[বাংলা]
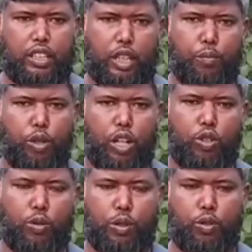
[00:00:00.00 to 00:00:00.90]
তা বলা
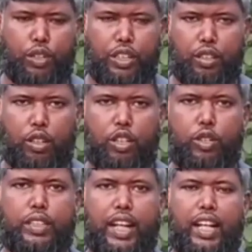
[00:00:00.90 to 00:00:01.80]
খুবই কঠিন অনেক
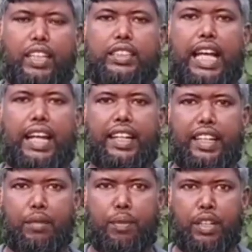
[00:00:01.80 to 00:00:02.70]
সময় দেখা যায় যে একই
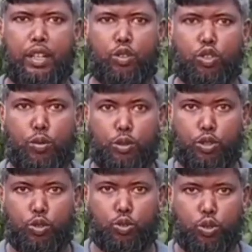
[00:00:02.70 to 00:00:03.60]
ট্রিটমেন্টে কোনো
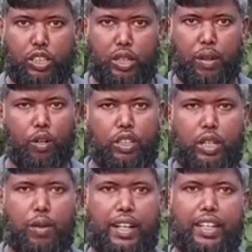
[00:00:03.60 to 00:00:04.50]
কবুতর সুস্থ হয়ে যায় ভালো হয়ে
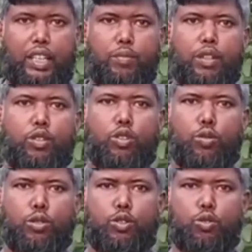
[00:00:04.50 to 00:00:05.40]
যায় আবার একই ট্রিটমেন্টে কোনো
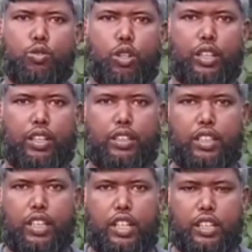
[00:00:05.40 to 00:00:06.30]
কবুতর সুস্থ হয় না
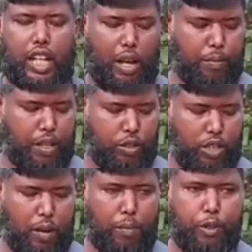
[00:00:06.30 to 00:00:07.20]
তা আপনারা
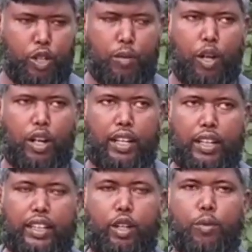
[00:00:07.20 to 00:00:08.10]
যদি আমার ভিডিওটা ভালো
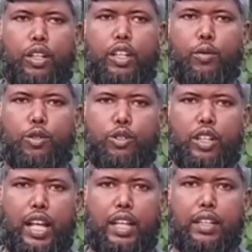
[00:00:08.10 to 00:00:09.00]
লাগে থাকে
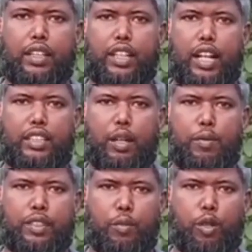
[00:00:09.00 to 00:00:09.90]
অবশ্যই লাইক অ্যান্ড
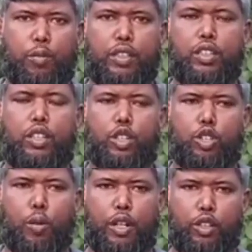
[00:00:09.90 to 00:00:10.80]
সাবস্ক্রাইব করবেন
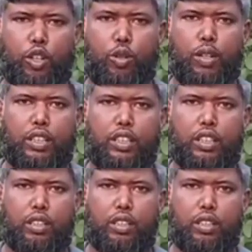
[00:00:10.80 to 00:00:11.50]
সবাইকে ধন্যবাদ